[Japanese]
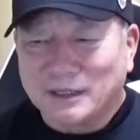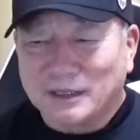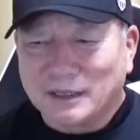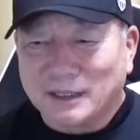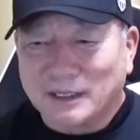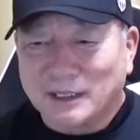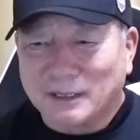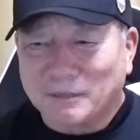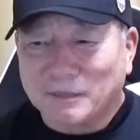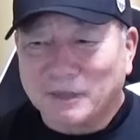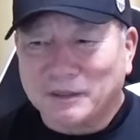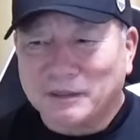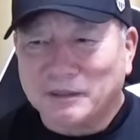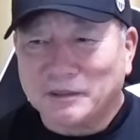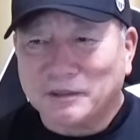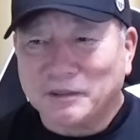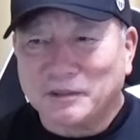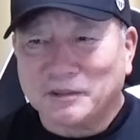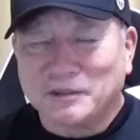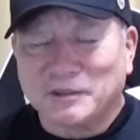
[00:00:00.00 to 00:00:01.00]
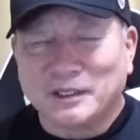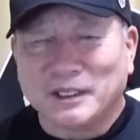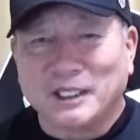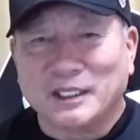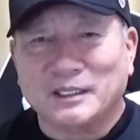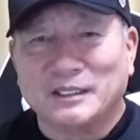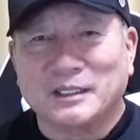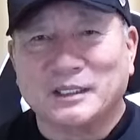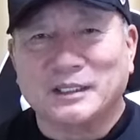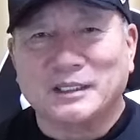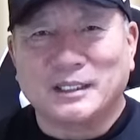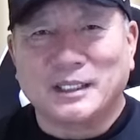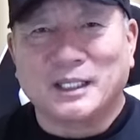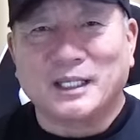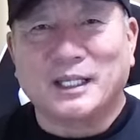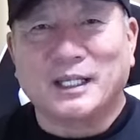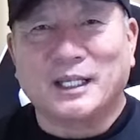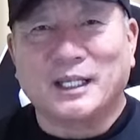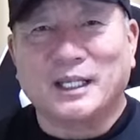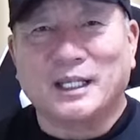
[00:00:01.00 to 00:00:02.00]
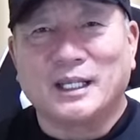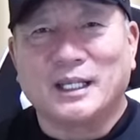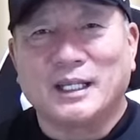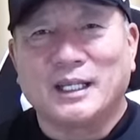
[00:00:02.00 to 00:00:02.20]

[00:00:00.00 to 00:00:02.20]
ただやっぱりニューヨークに帰ってきて、